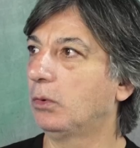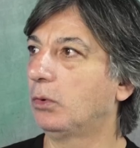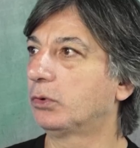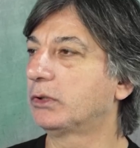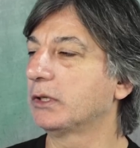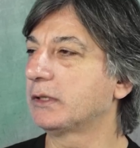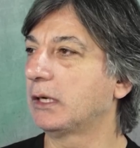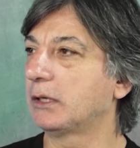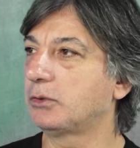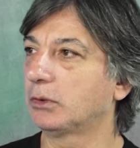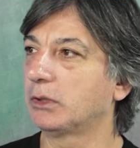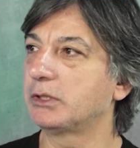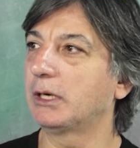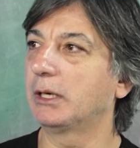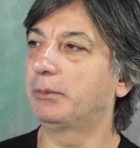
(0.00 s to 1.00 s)
orta yani e, Çok
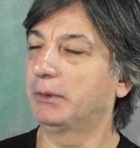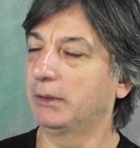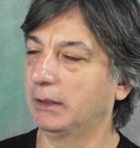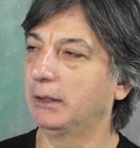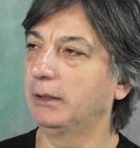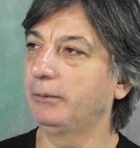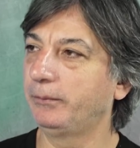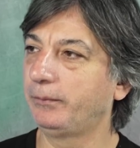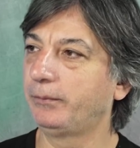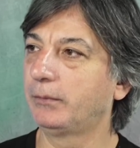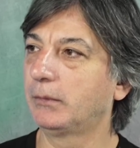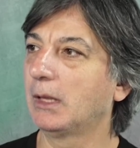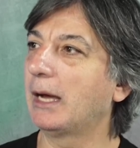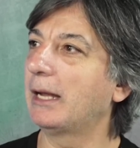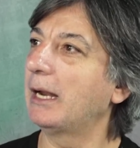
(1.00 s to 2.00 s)
az böyle bir e,
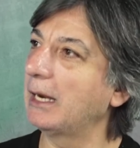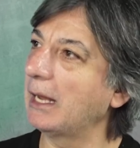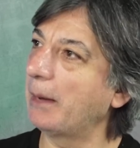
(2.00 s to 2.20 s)
transfer Hayır,